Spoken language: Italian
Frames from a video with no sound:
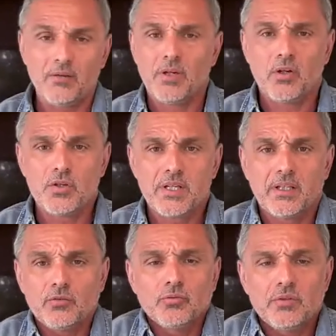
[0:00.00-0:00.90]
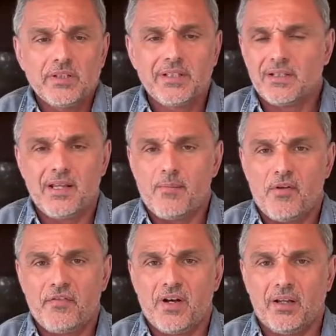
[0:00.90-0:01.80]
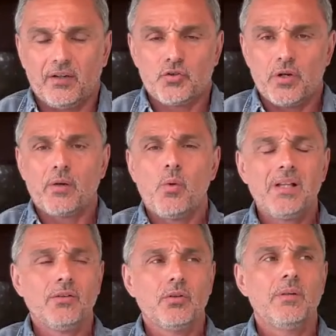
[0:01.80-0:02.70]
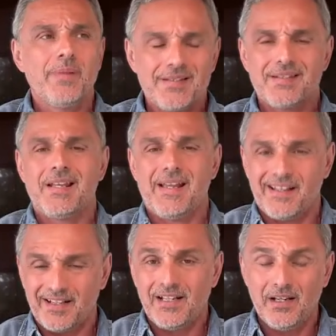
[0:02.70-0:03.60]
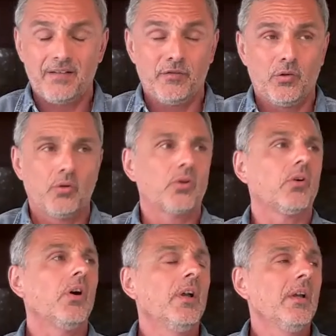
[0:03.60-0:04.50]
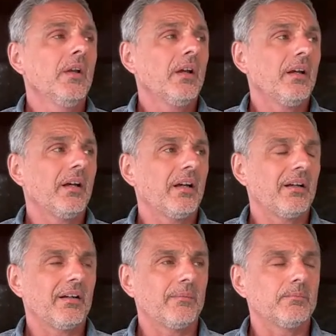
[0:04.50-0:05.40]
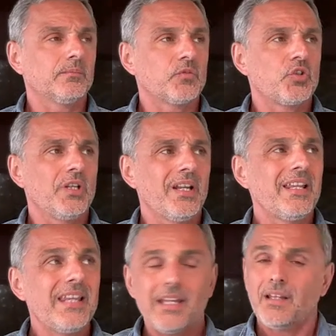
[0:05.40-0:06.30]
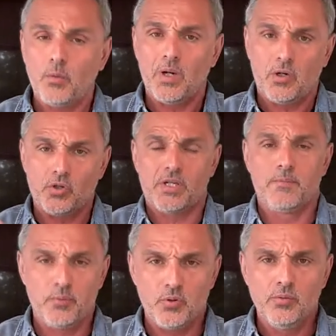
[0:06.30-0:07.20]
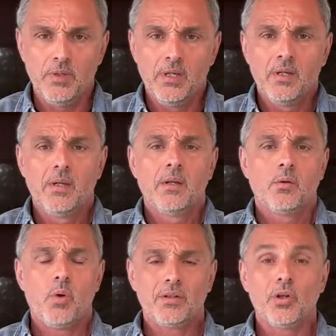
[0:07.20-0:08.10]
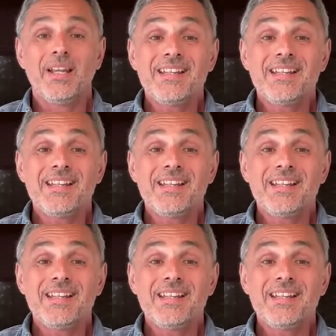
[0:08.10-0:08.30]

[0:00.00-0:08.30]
È una cosa che tutti tendiamo a fare, cioè quando il mestiere, il lavoro ehm, ci richiede qualcosa in più, quando le